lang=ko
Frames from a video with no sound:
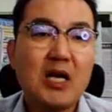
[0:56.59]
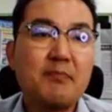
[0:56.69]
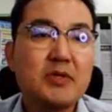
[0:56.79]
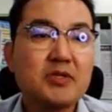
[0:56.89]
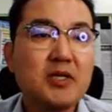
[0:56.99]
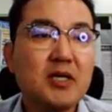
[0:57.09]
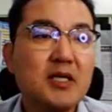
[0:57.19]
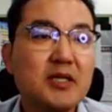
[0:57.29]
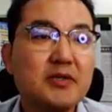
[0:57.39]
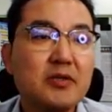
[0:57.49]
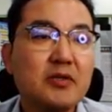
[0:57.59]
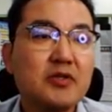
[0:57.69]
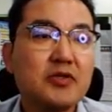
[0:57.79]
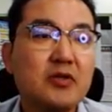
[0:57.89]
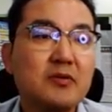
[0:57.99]
앞에서 제가 이야기 드렸던
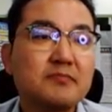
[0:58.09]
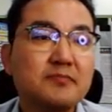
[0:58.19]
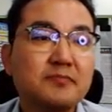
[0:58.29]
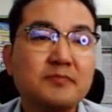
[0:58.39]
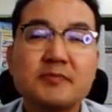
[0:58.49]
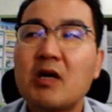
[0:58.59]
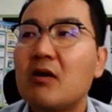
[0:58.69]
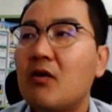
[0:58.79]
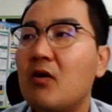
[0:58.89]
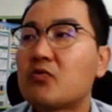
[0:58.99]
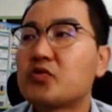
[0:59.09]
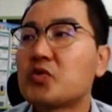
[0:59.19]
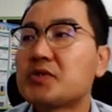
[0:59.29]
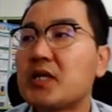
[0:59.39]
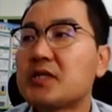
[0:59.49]
것처럼 어,
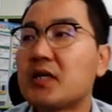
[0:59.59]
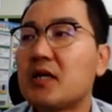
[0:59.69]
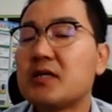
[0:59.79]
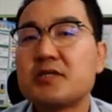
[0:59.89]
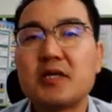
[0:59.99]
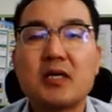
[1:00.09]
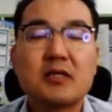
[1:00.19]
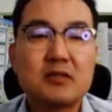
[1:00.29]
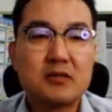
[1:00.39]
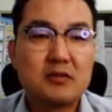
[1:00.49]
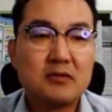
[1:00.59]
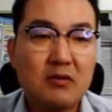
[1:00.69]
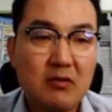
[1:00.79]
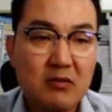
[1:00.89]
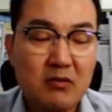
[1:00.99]
구독자 제가 이제
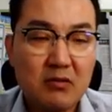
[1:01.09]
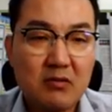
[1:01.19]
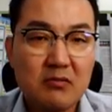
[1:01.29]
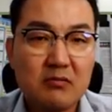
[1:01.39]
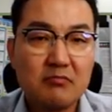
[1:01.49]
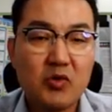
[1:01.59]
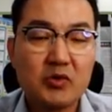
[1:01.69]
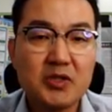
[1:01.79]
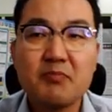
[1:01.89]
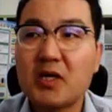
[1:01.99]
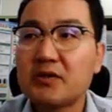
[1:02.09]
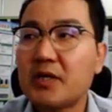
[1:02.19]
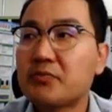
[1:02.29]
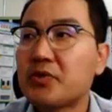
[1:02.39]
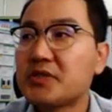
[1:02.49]
어뭐
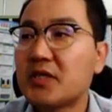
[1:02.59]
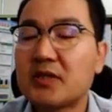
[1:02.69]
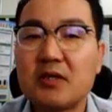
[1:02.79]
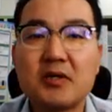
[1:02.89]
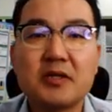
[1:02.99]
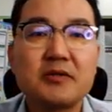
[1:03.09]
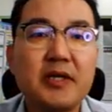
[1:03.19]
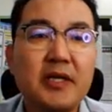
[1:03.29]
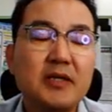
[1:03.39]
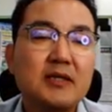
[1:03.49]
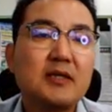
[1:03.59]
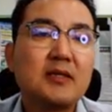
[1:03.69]
천명때부터 시작을 한 것 같은데